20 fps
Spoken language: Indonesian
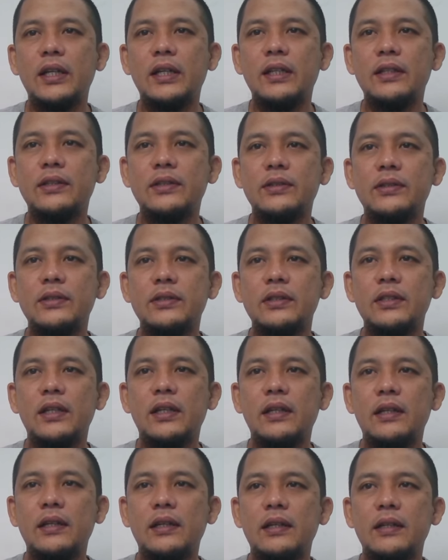Nih tokonya
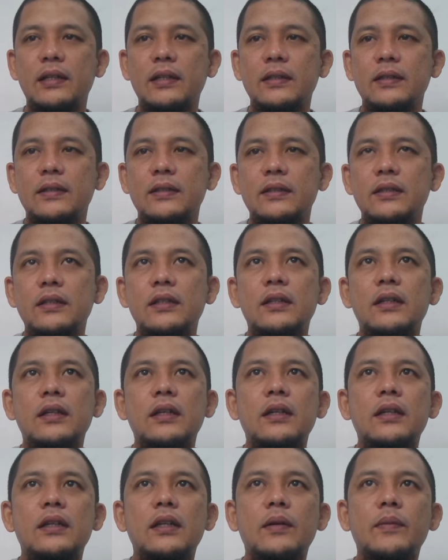
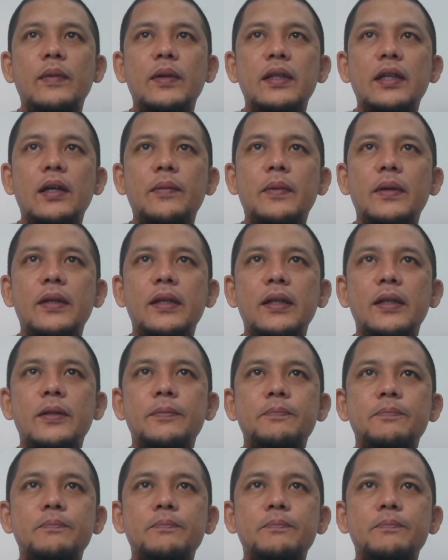namanya apa nih?